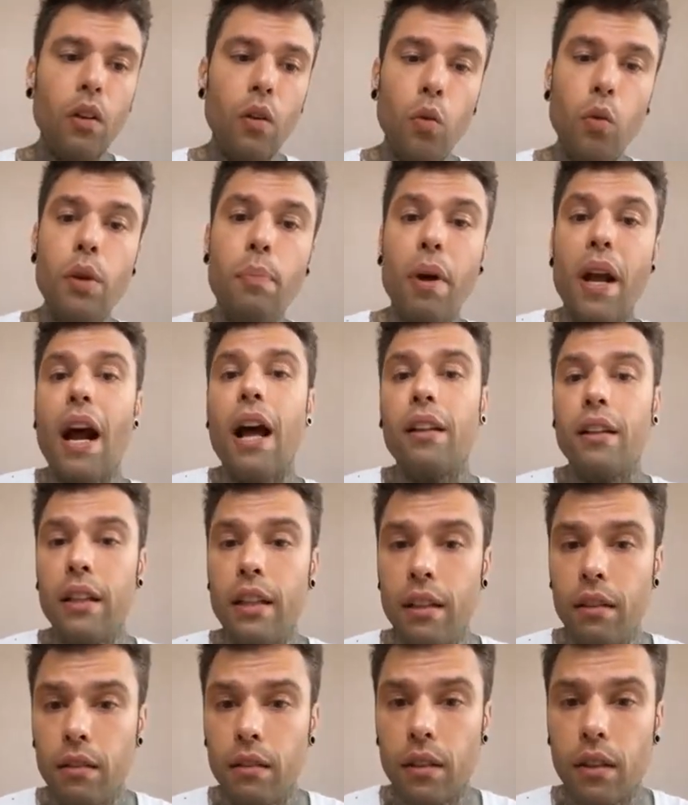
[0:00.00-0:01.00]
Lui per
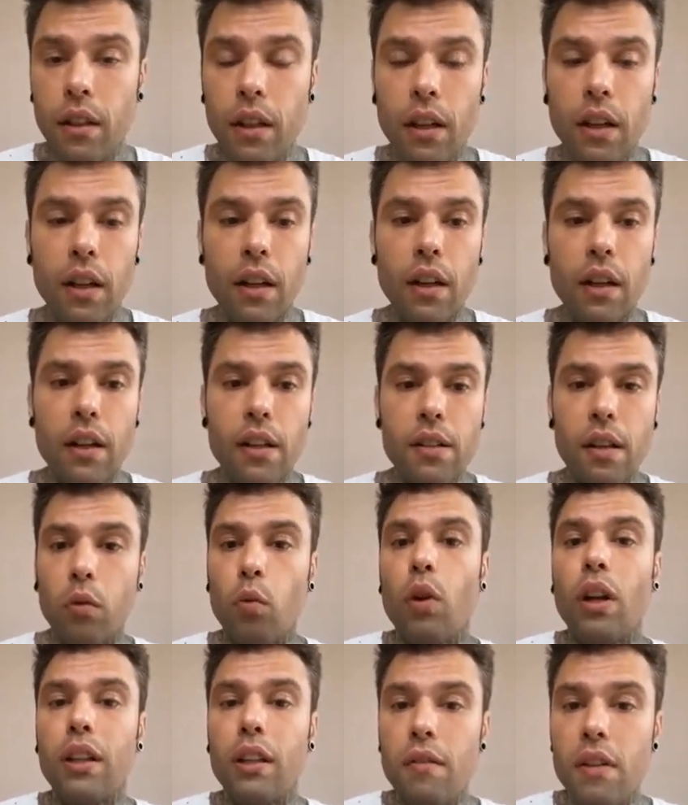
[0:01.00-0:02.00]
anni eh, è
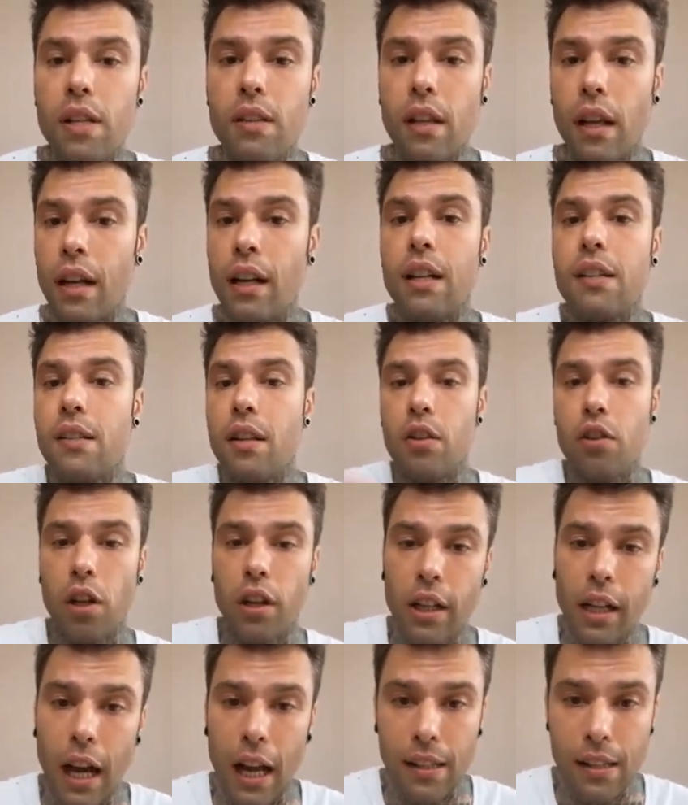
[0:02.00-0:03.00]
stato un attivista nella
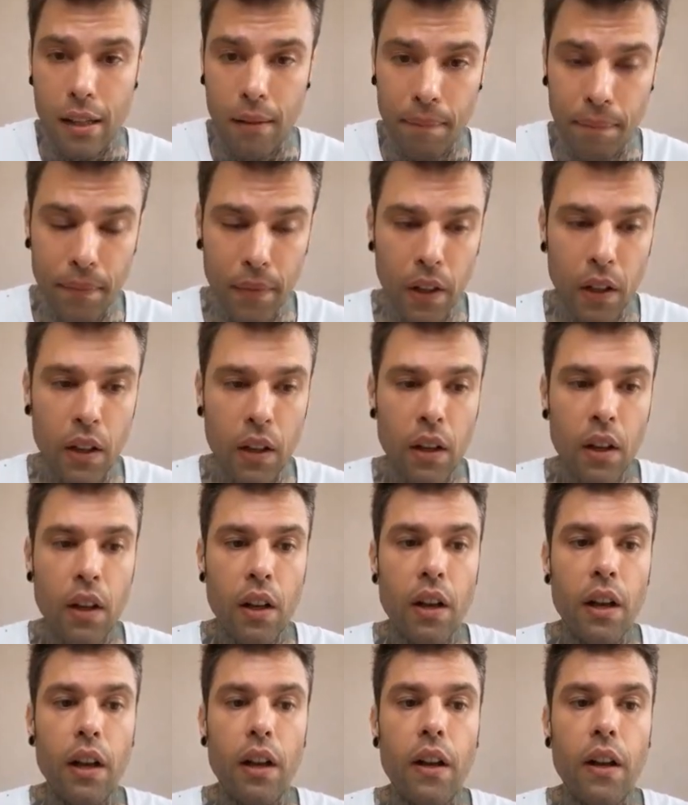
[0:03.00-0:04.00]
striscia di Gaza,
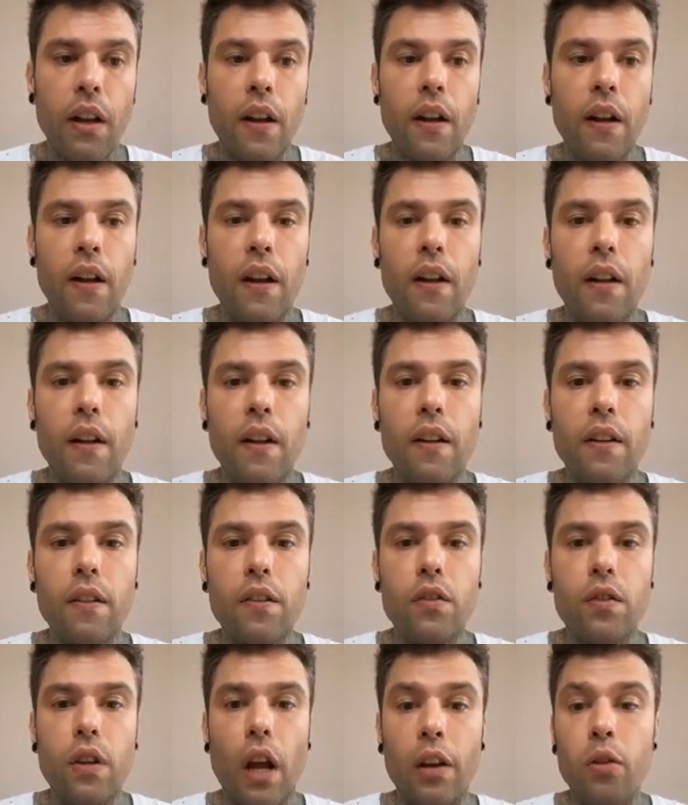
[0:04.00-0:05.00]

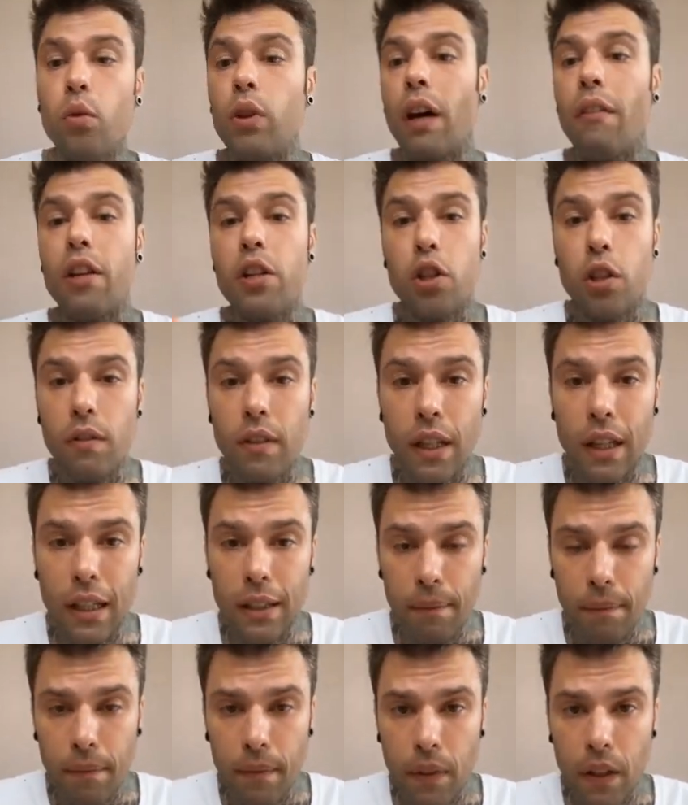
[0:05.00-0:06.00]
eh, aiutava i
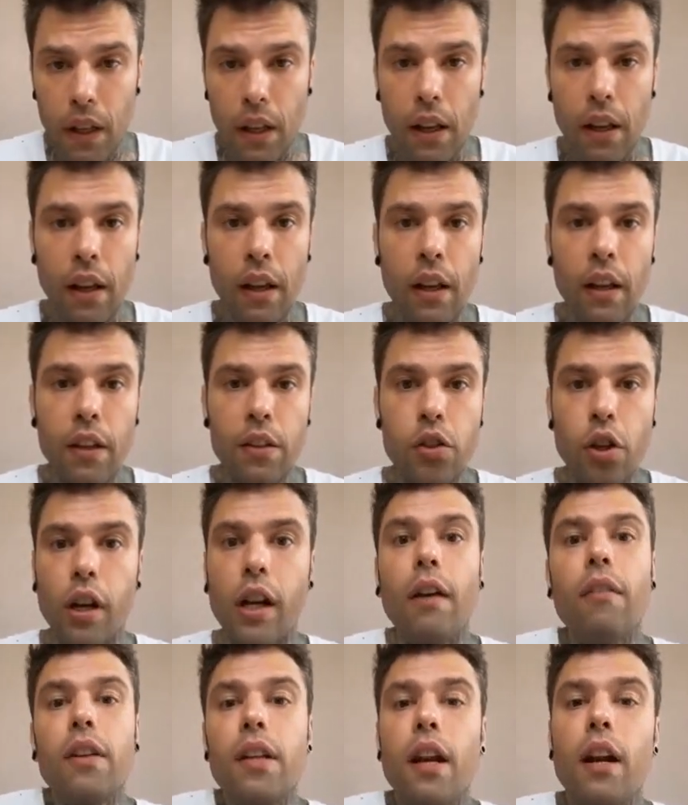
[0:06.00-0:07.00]
civili e
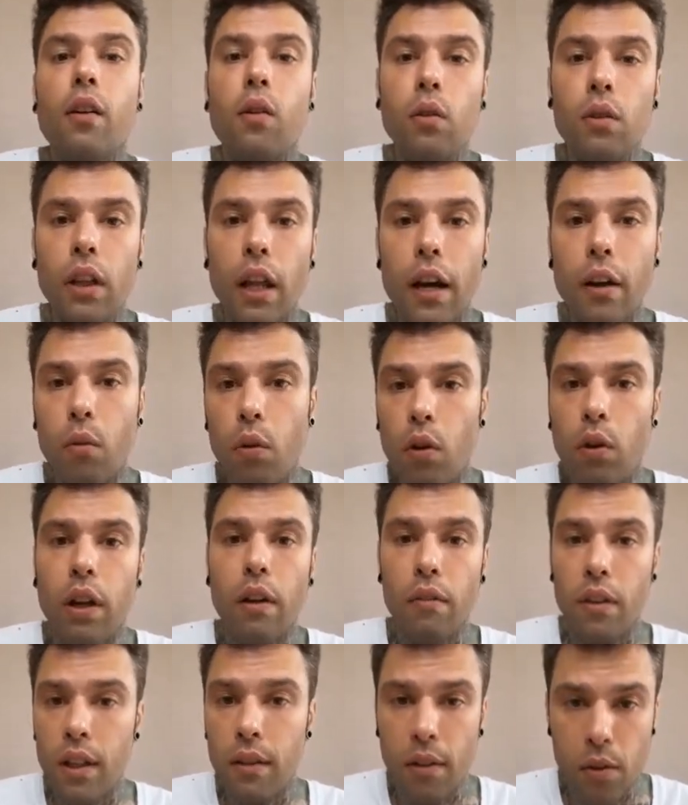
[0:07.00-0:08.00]
cercava di raccontare quello
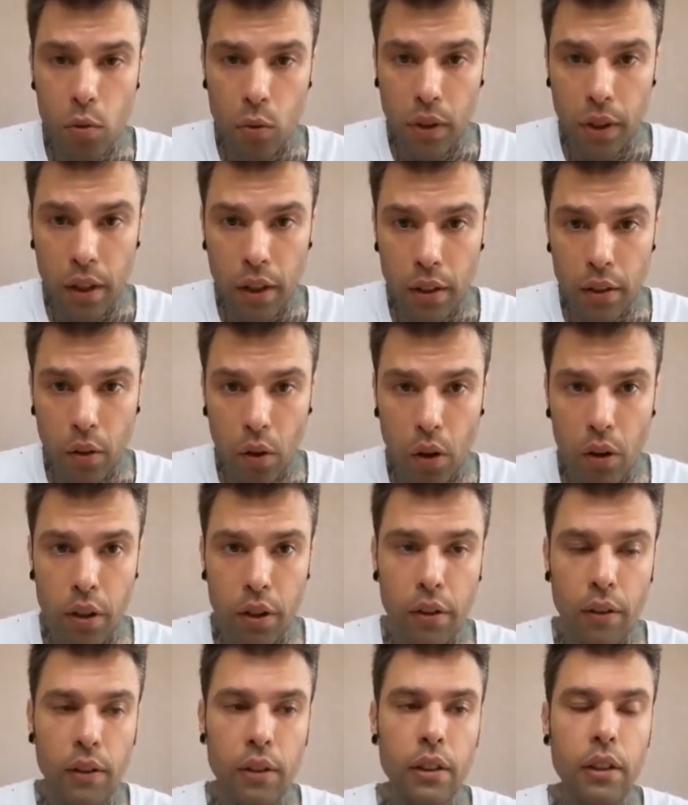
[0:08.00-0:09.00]
che avveniva sul
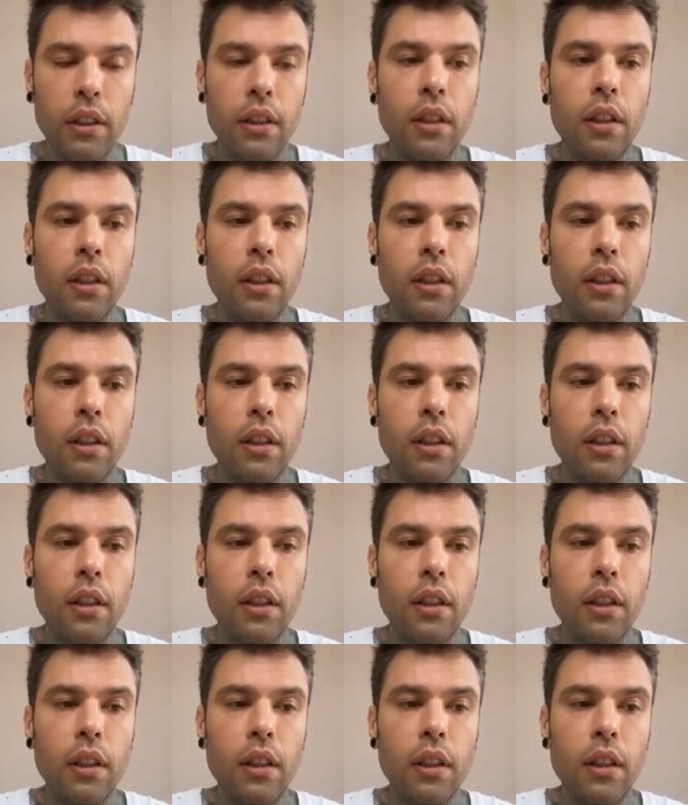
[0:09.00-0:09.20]
territorio.